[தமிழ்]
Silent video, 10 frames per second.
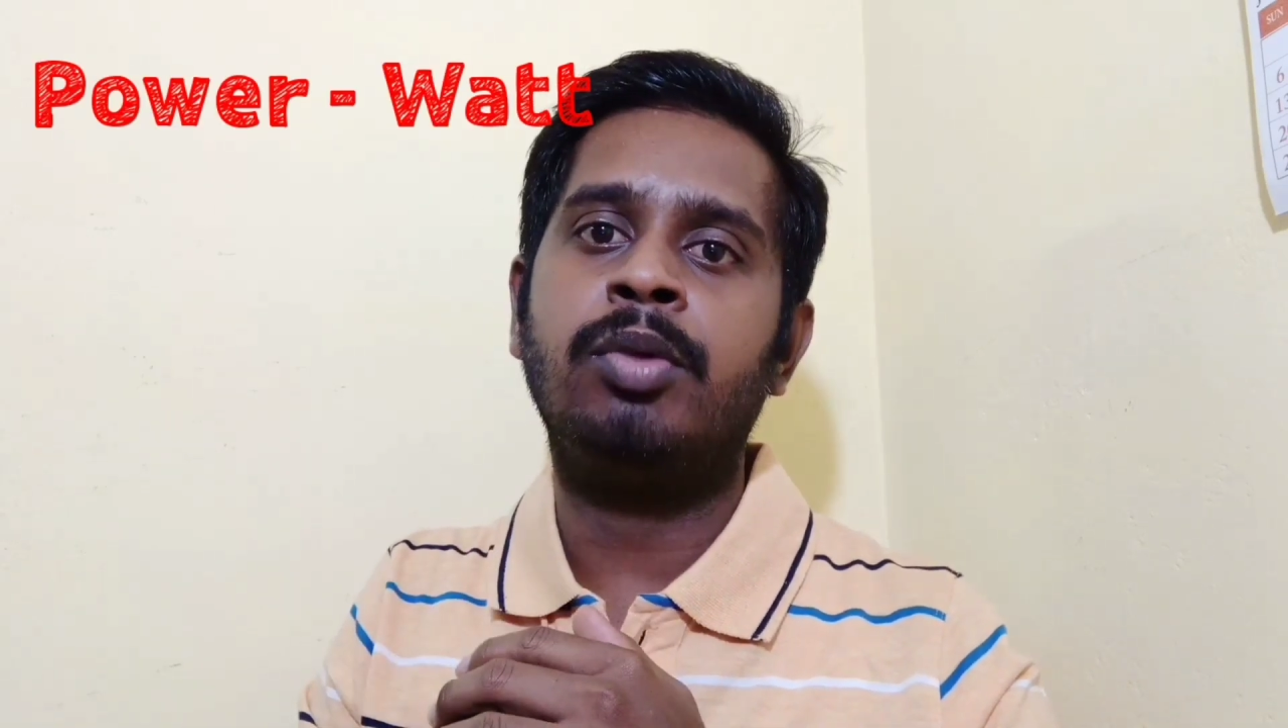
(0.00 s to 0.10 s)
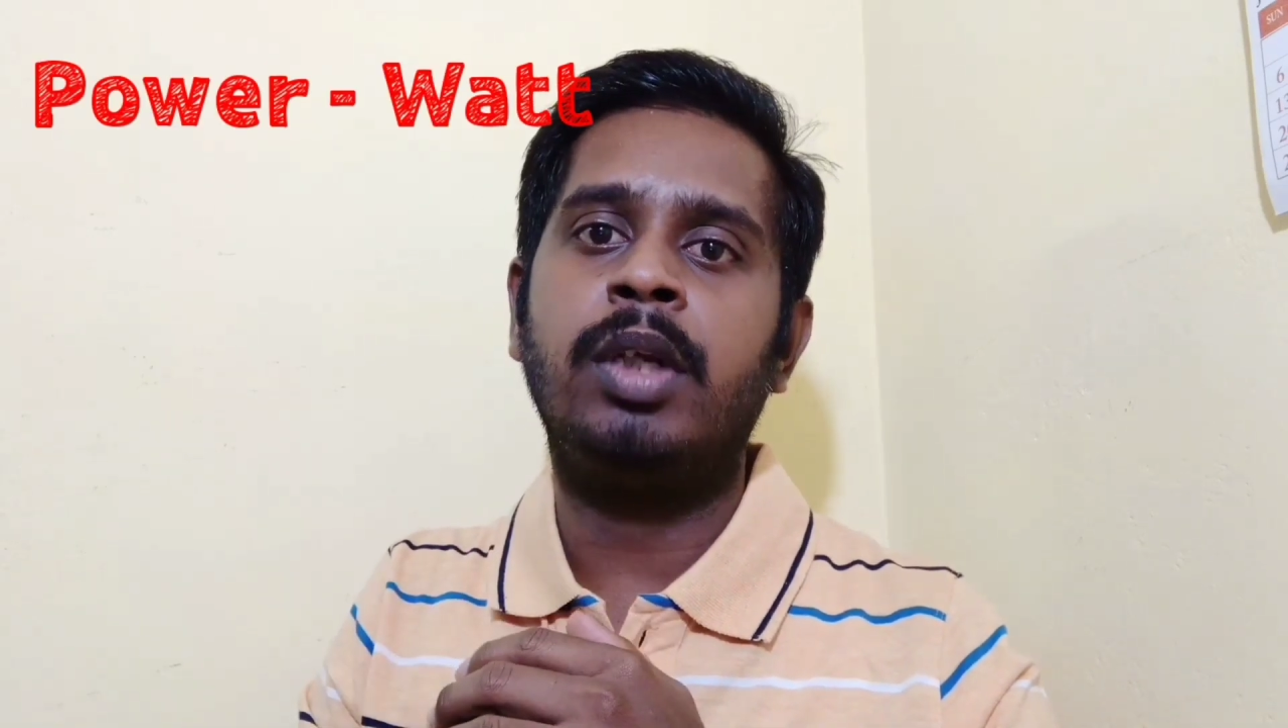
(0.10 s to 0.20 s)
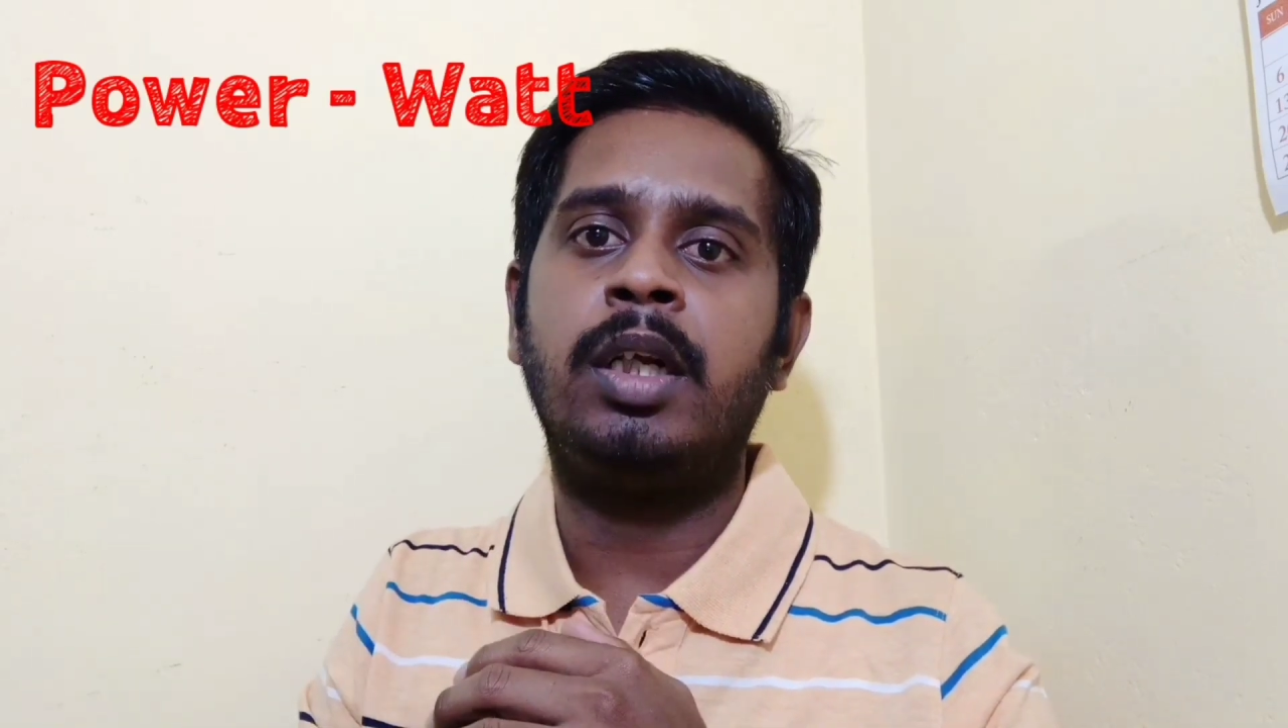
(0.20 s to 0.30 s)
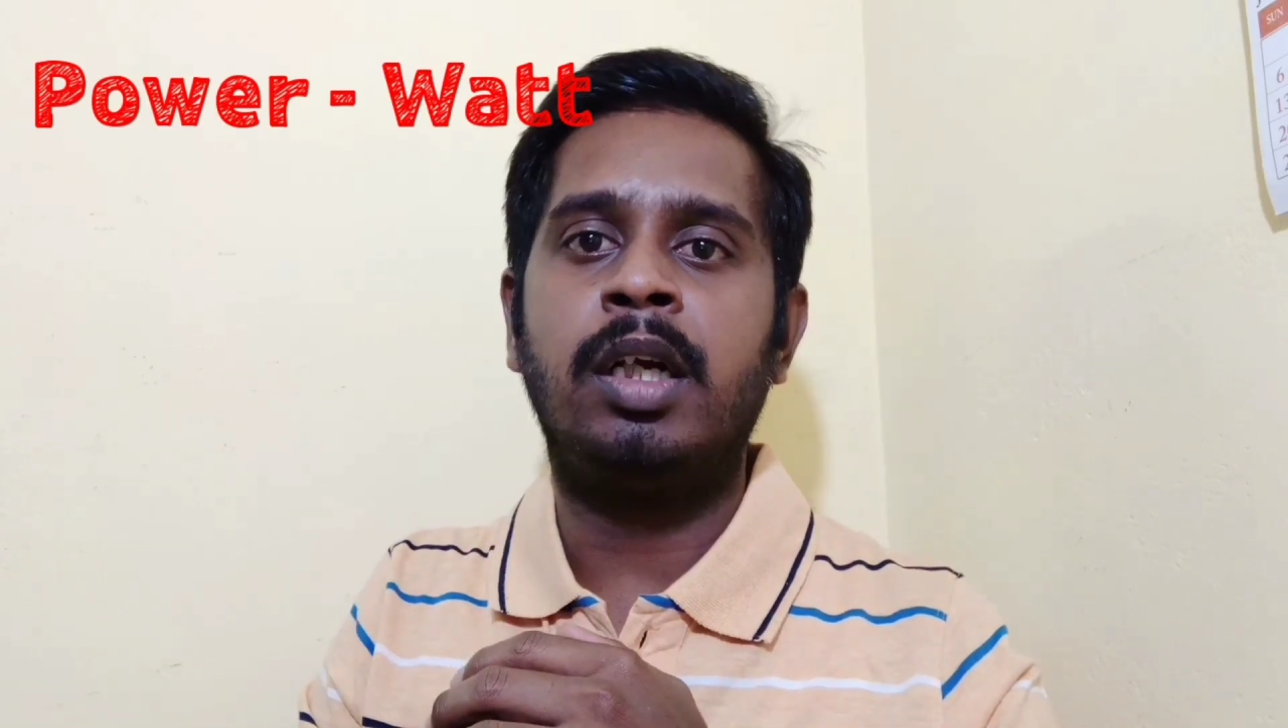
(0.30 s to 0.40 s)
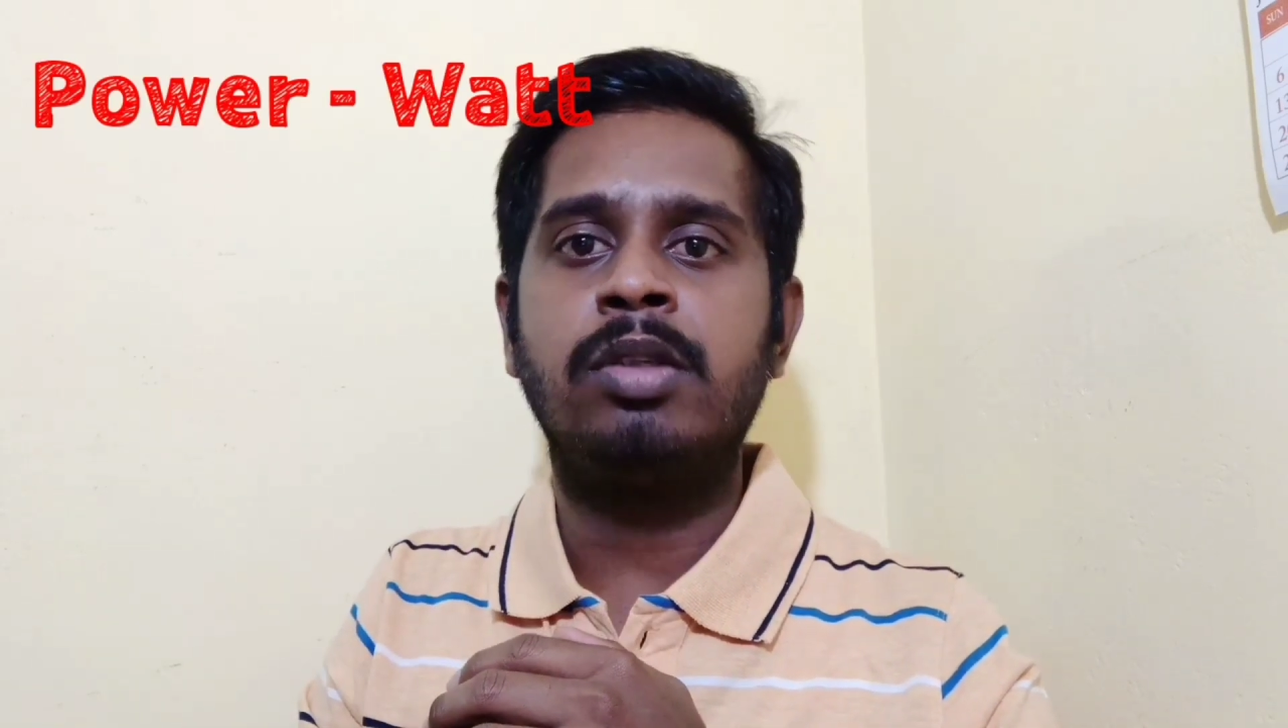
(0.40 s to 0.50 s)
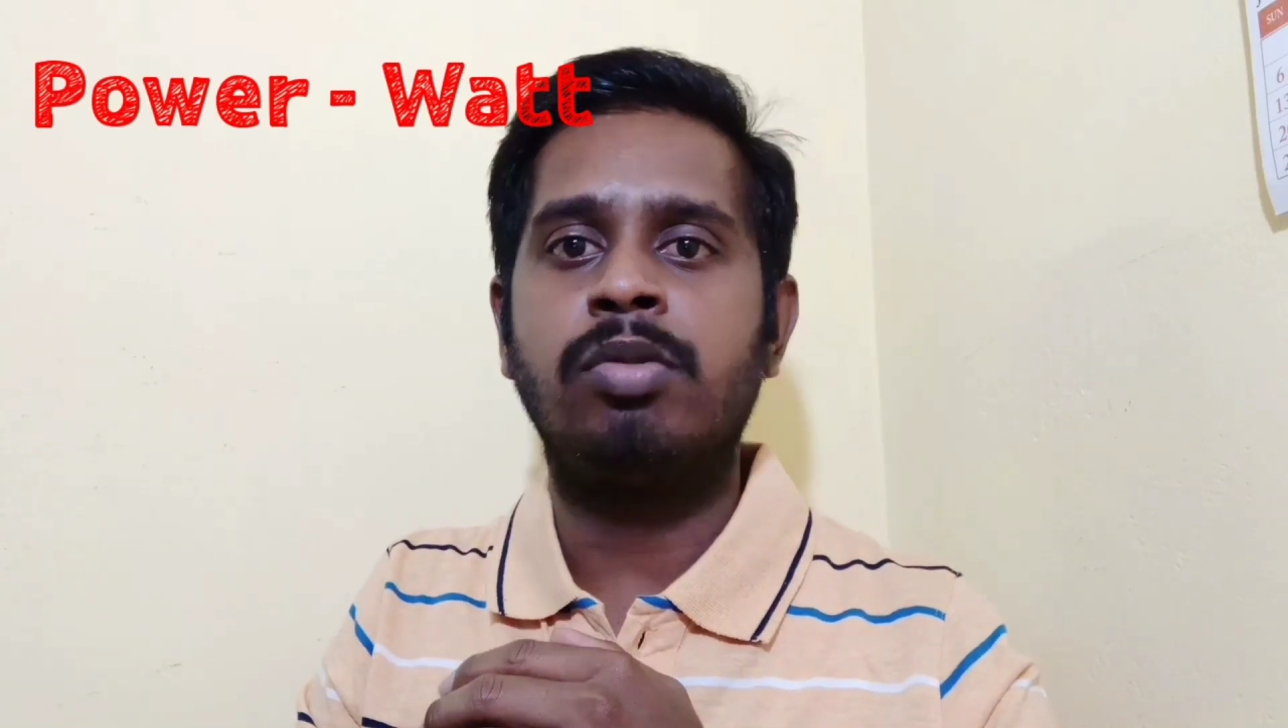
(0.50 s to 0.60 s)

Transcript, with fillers: யூனிட்டால்